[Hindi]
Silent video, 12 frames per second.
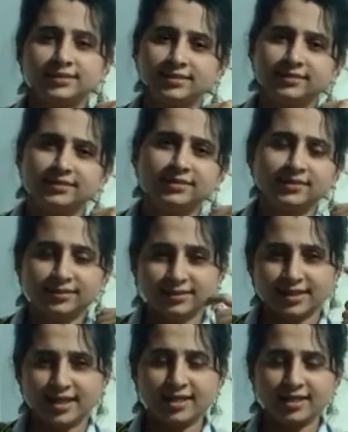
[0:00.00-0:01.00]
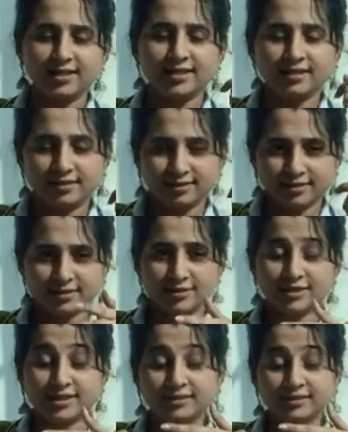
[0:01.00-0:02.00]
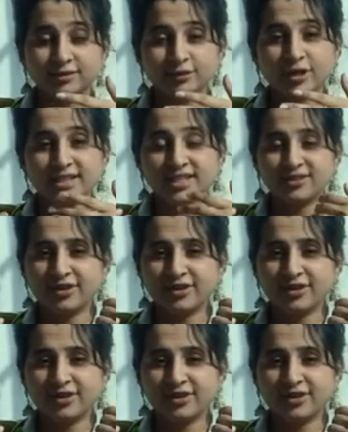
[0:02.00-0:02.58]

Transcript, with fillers: सर दर्द की सरदर्द सर दर्द को ऐसे